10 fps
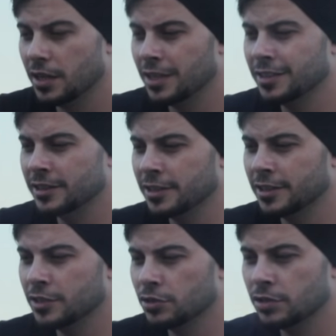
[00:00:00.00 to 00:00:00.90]
6 yıl
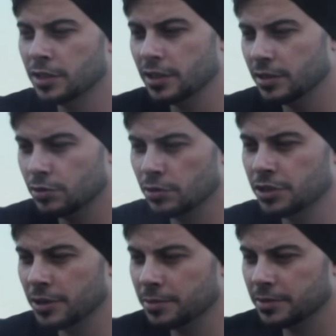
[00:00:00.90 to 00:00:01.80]
aradan sonra
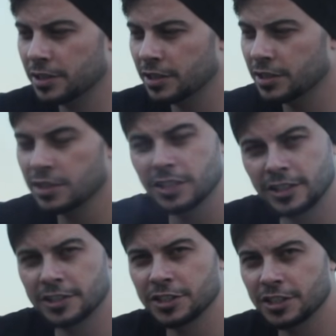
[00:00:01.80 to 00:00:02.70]
soru cevap serisinin
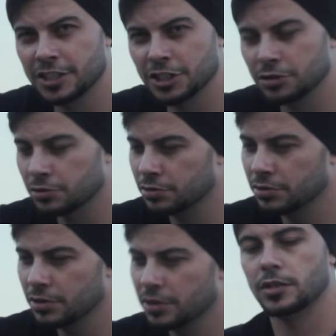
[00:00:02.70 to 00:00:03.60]
altıncısını
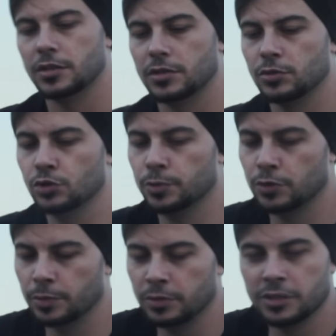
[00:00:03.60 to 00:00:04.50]
çekiyoruz. YouTube
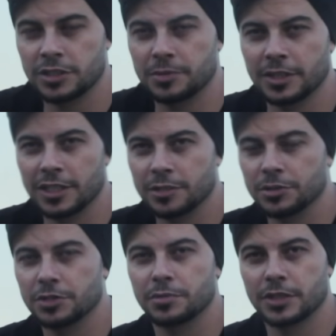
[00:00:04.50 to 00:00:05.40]
topluluk kısmına
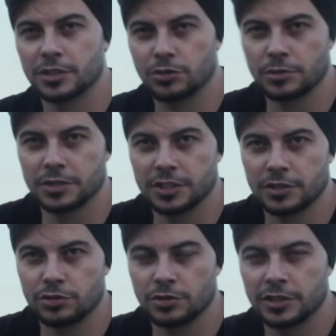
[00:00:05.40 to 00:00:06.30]
yazmıştım bana sormak
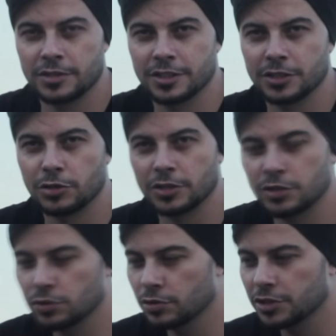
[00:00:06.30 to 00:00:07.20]
istediğiniz soruları varsa
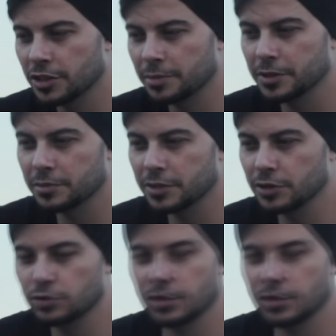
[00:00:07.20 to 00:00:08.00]
oradan sorun cevaplayayım diye.